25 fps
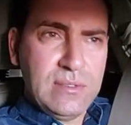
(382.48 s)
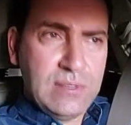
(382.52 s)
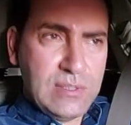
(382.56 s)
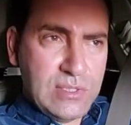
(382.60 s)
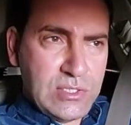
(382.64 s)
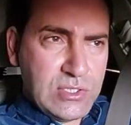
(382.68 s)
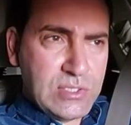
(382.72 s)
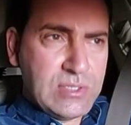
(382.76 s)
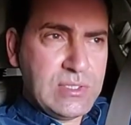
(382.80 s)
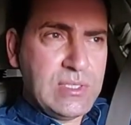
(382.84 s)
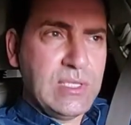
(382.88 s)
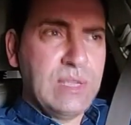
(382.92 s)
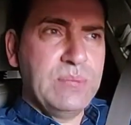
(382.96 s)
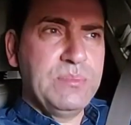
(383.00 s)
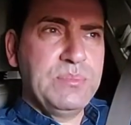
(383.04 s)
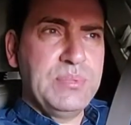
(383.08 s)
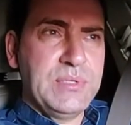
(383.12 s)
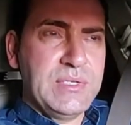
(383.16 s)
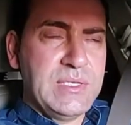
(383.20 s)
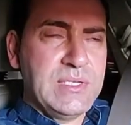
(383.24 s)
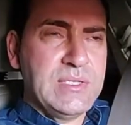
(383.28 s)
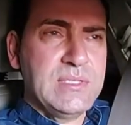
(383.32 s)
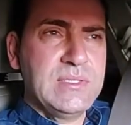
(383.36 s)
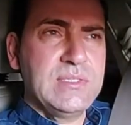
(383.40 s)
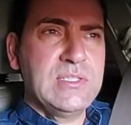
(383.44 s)
işte
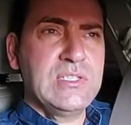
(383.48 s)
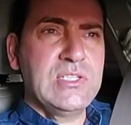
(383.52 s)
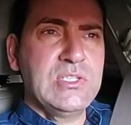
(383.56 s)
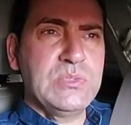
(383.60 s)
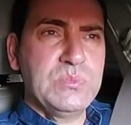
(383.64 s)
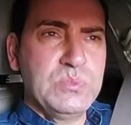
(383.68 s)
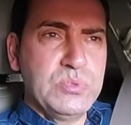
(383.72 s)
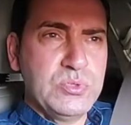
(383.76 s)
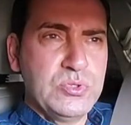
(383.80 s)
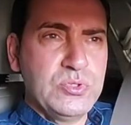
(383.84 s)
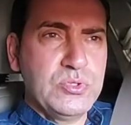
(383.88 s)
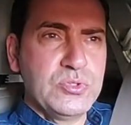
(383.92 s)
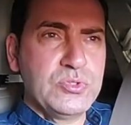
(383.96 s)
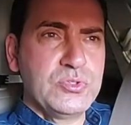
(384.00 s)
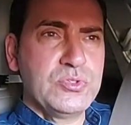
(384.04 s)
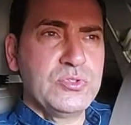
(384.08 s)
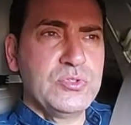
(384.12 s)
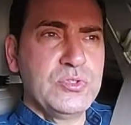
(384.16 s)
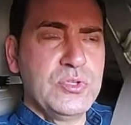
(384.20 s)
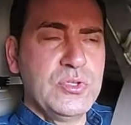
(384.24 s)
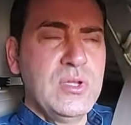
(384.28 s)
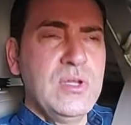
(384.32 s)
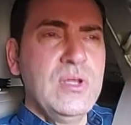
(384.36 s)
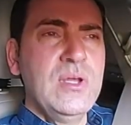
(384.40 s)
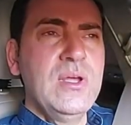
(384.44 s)
prestij budur.
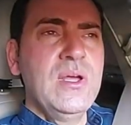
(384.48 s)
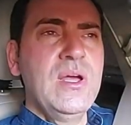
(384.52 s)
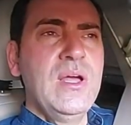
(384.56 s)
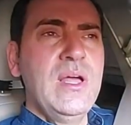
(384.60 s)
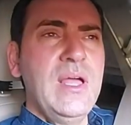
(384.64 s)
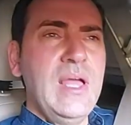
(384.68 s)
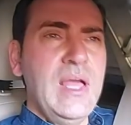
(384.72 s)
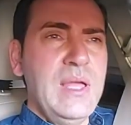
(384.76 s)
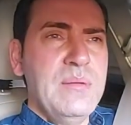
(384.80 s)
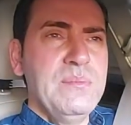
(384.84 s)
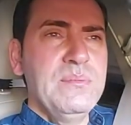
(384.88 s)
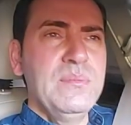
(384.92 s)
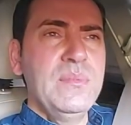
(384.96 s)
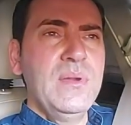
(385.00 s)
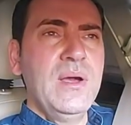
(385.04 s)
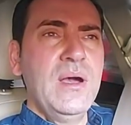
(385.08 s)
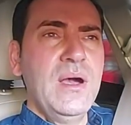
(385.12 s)
Hem